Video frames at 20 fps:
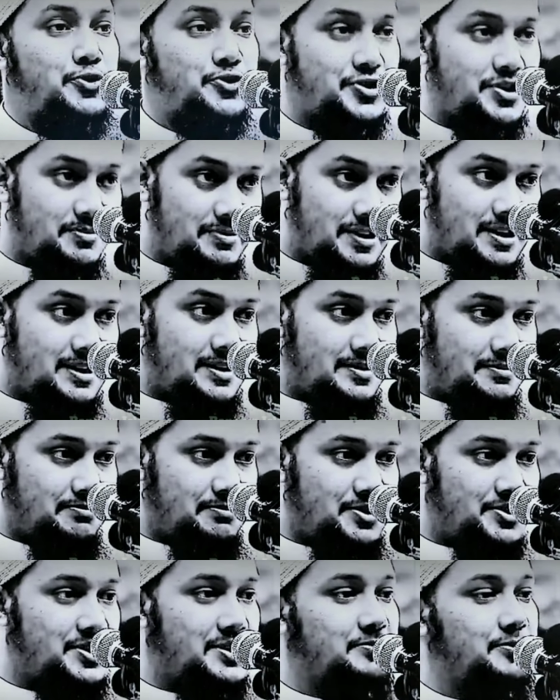পশ্চিমা
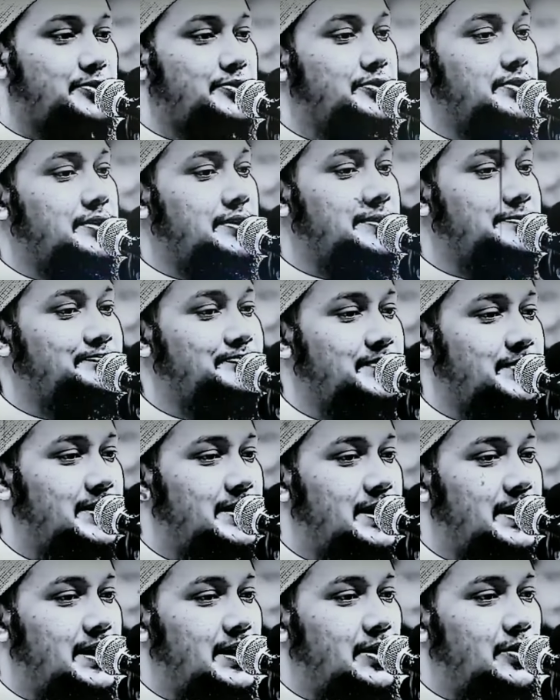বিশ্বের মতো আর
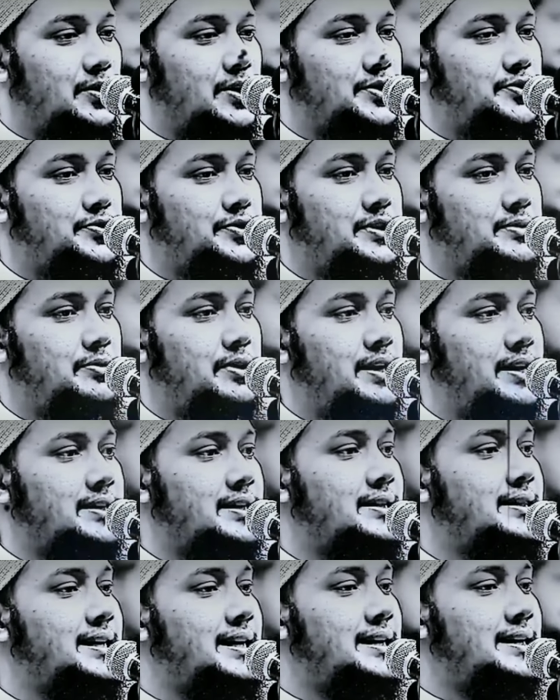ওরা যদি বলে
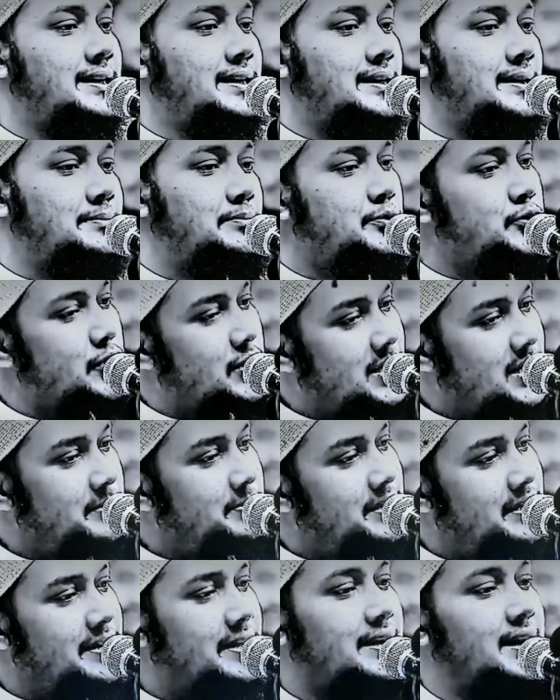এটা দিন ধরে
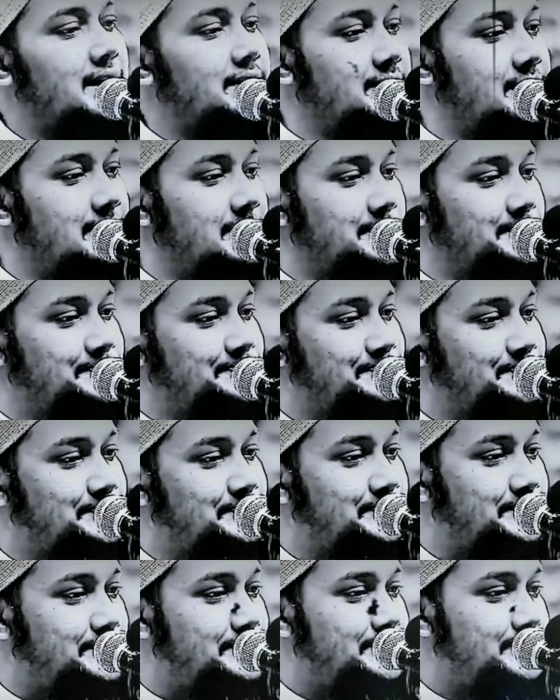নেবেন এটা রাত
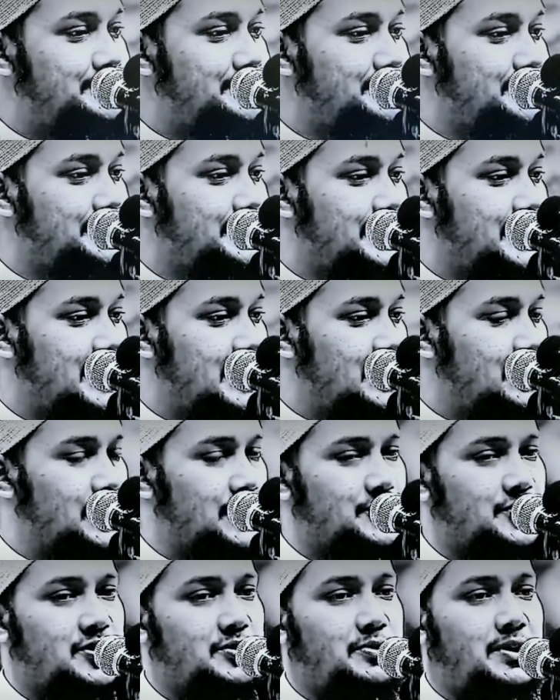
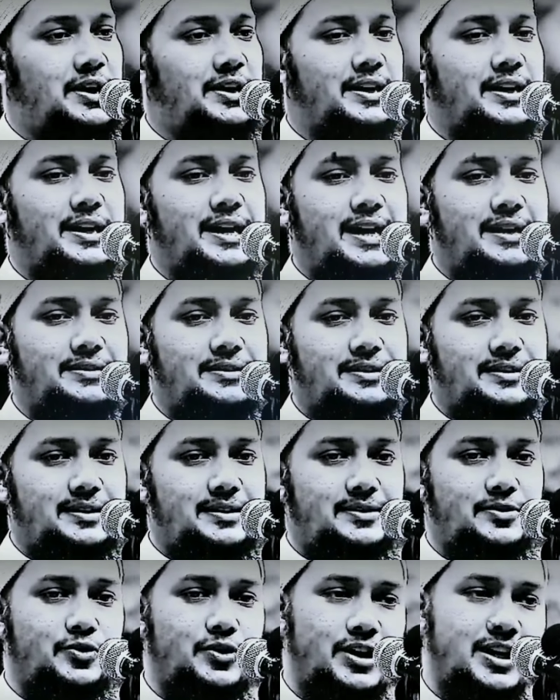ওরা যদি বলে এটা রাত
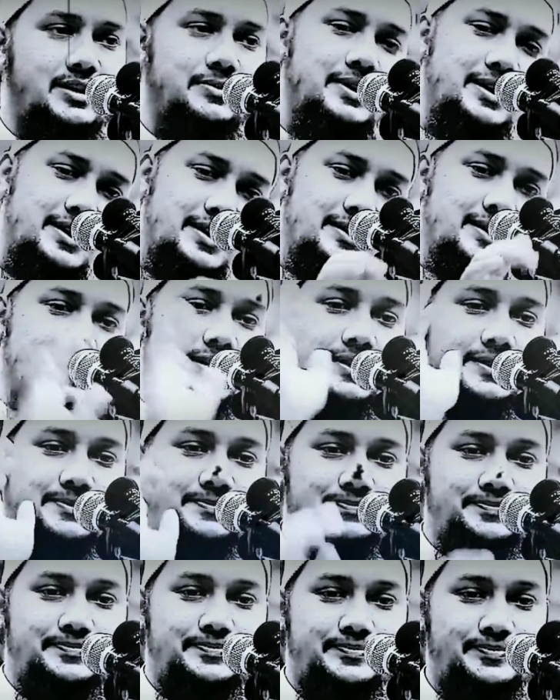ধরে নেবেন এটা দিন
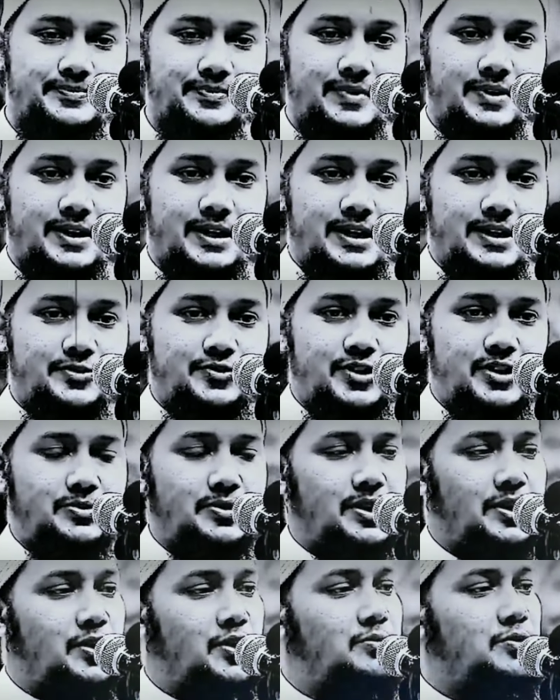যদি
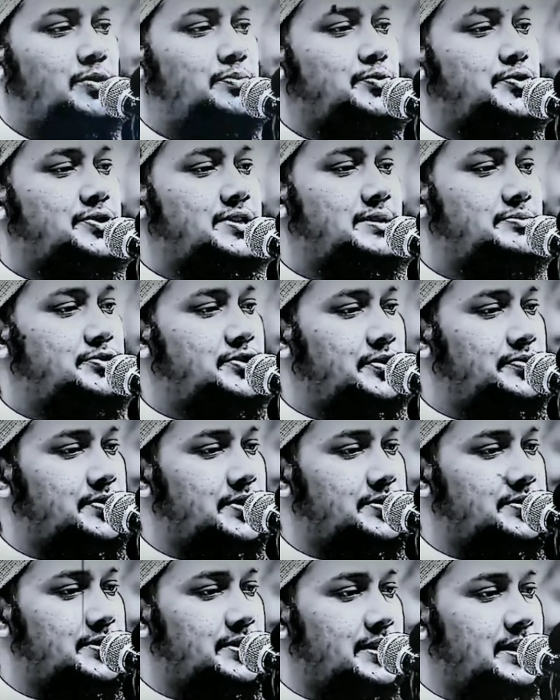বলে অমুক মুসলিম
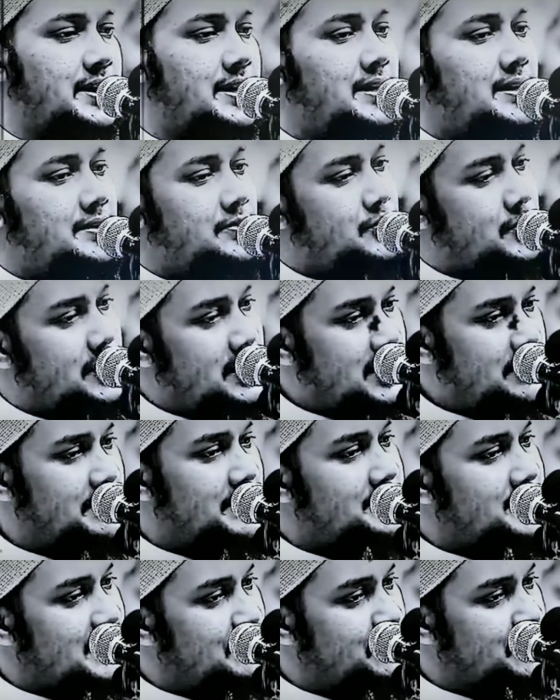সন্ত্রাসী ধরে
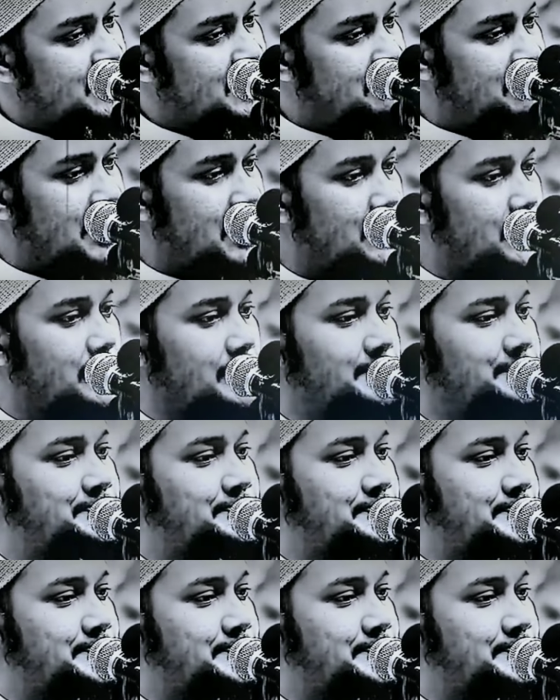নেবেন সে মুসলিম ভালো